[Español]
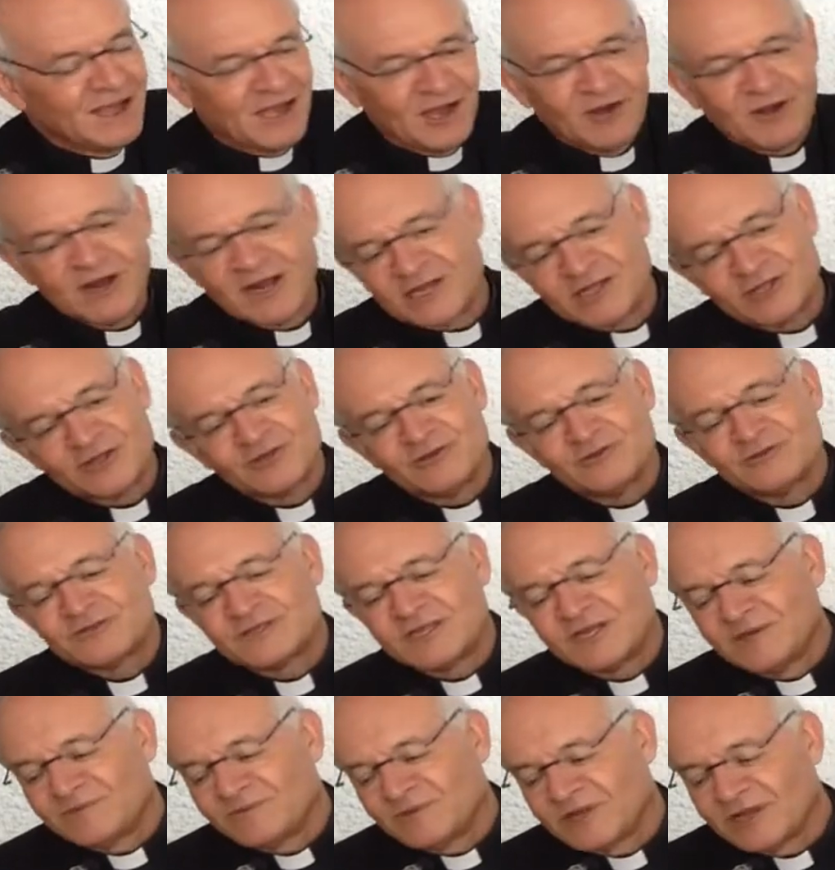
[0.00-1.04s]
Ahora que todos
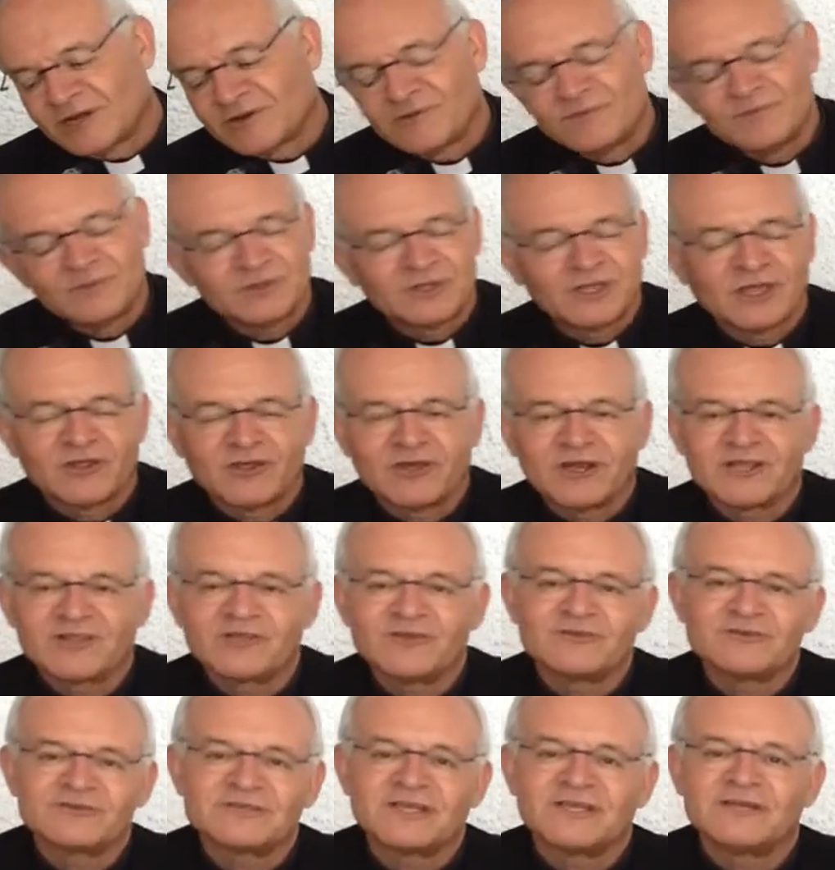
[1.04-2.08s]
tenemos la computadora,
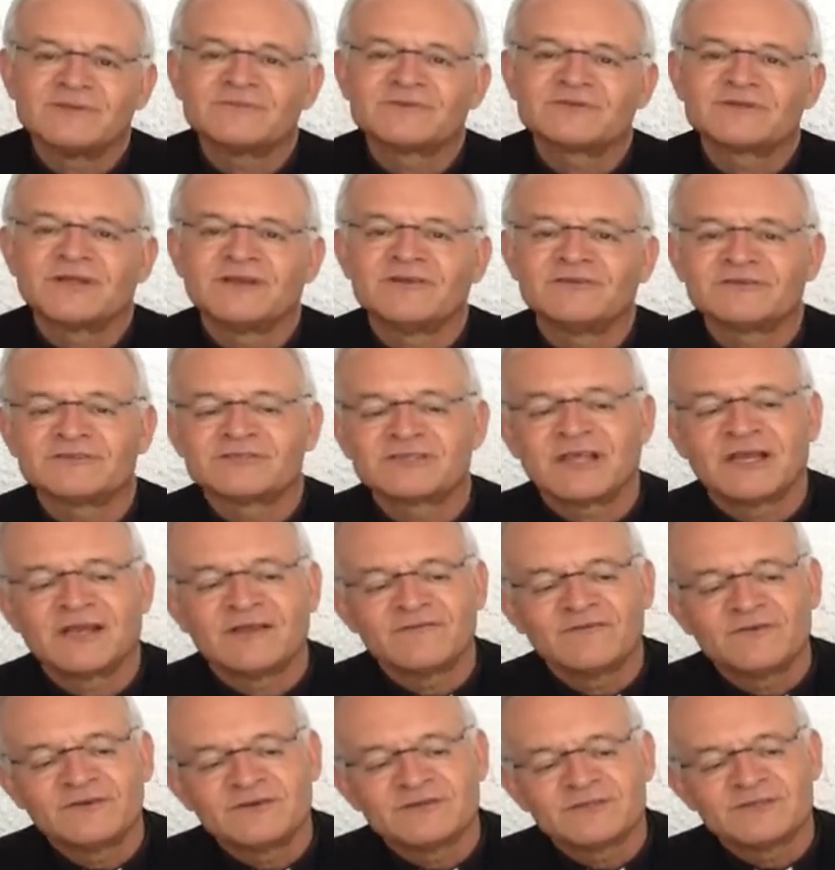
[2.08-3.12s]
todos tenemos los
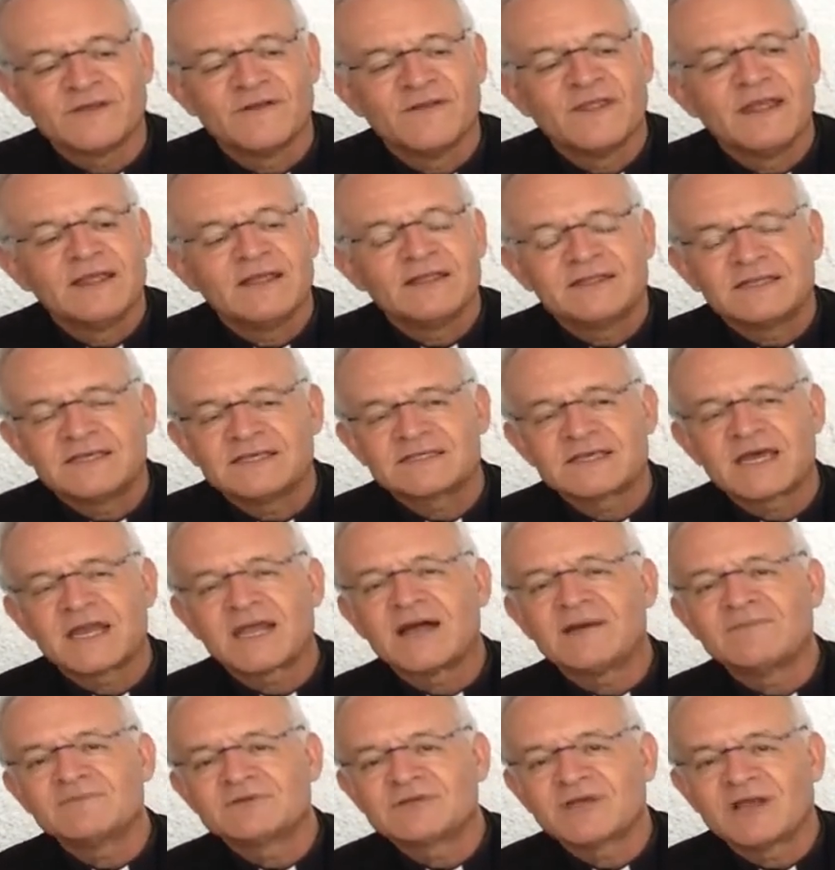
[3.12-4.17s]
teléfonos,
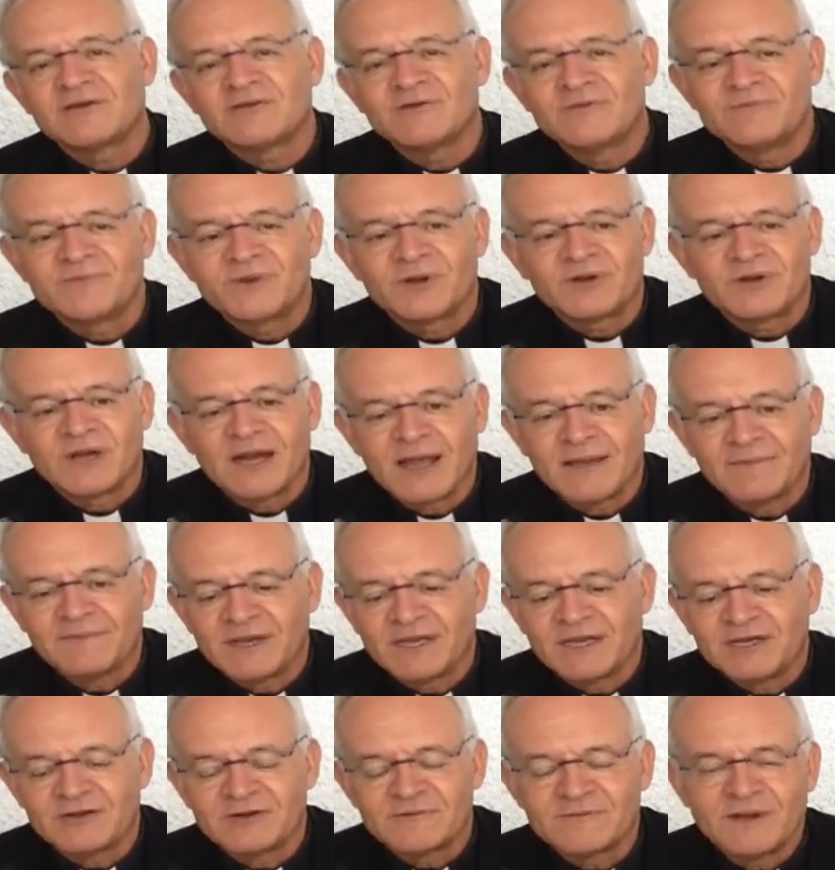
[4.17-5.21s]
descargamos algún
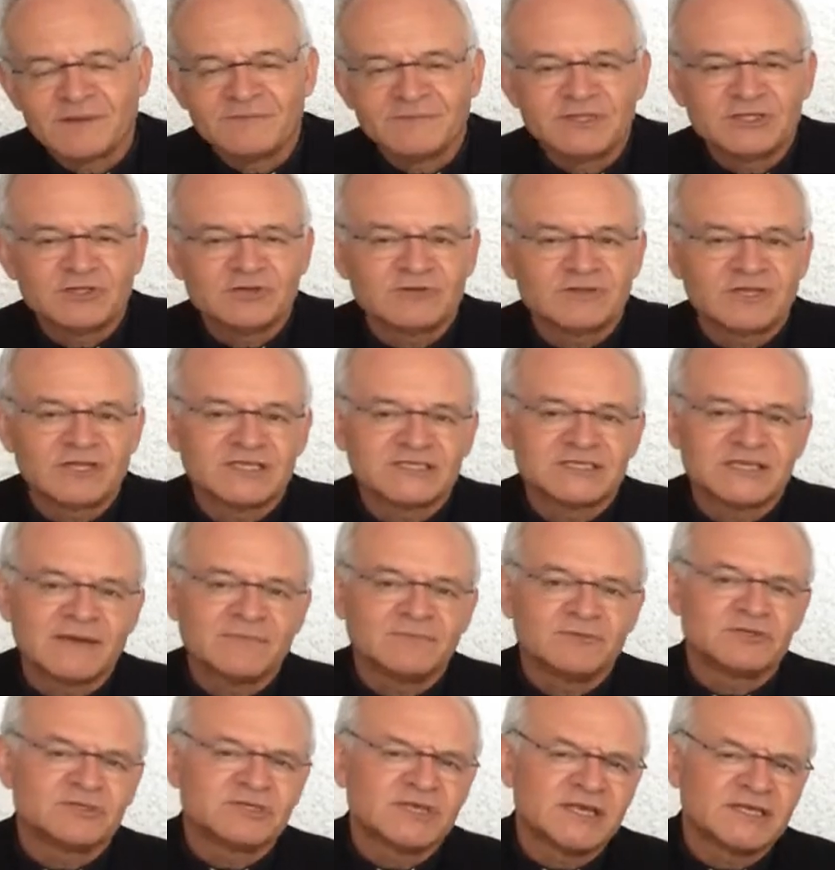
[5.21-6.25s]
programa y normalmente
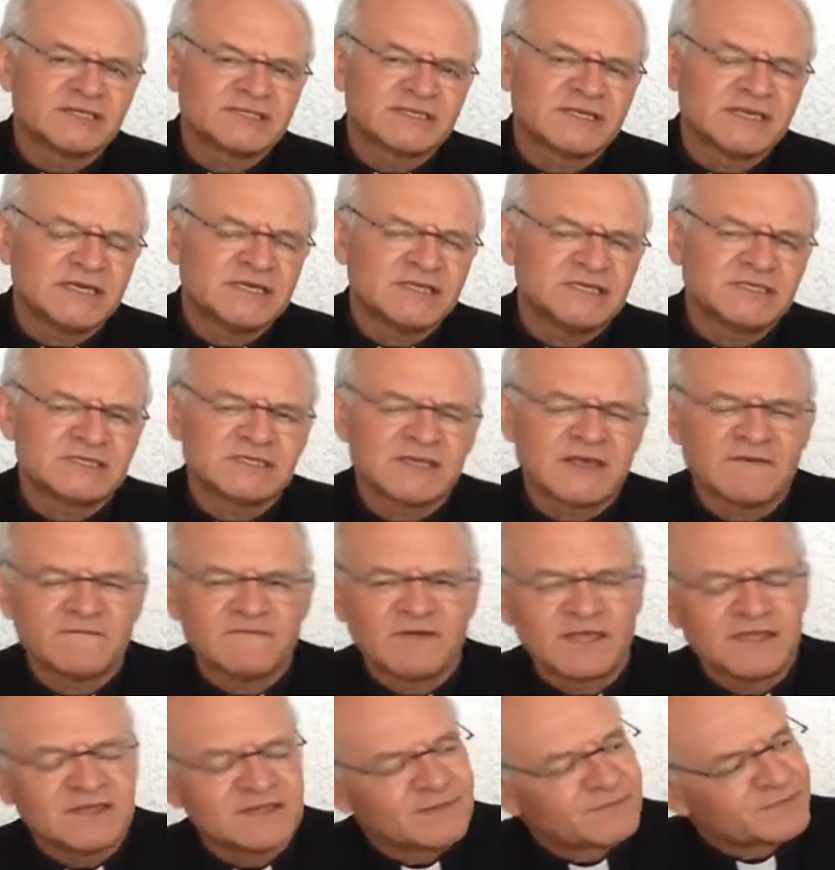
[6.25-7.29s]
utilizamos 10, 15,
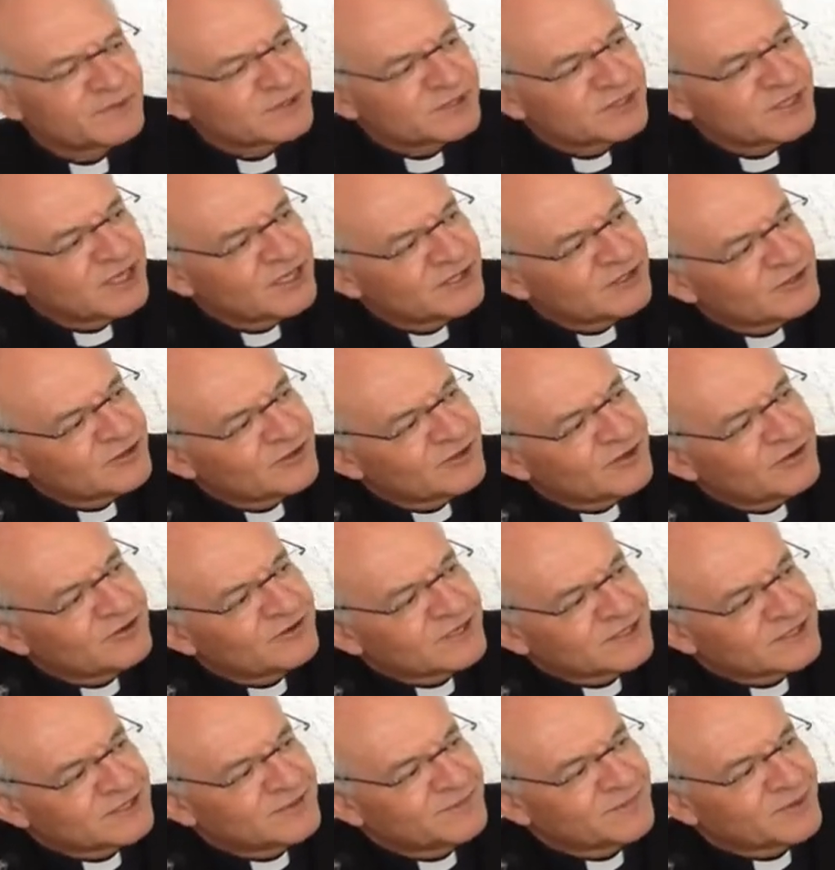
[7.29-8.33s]
20% de
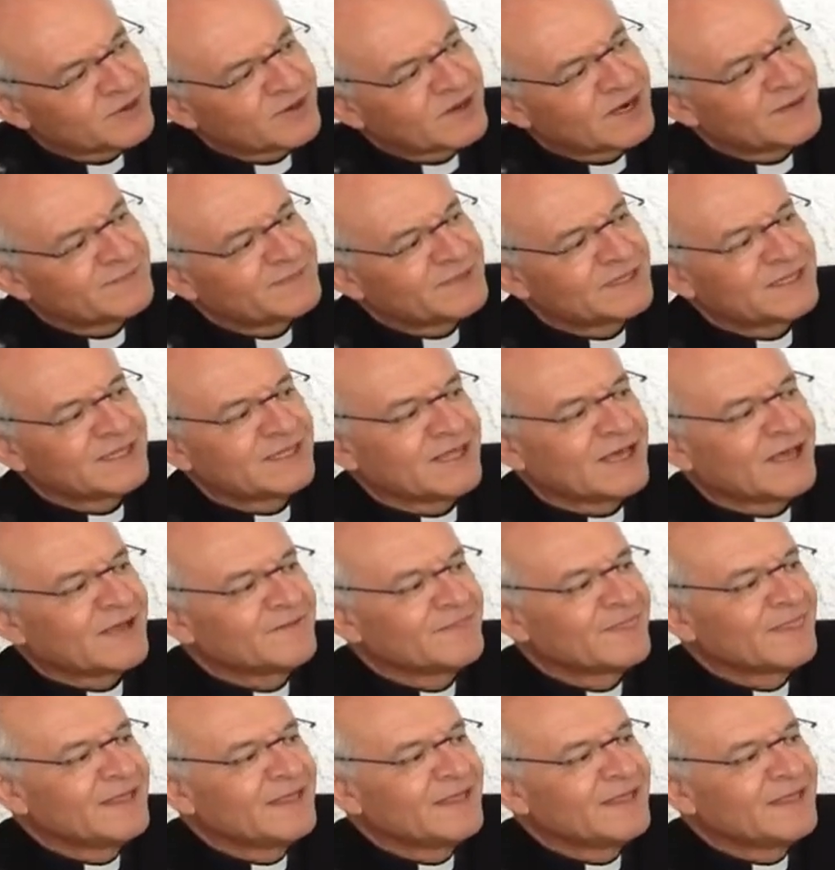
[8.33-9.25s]
lo que ese programa te da.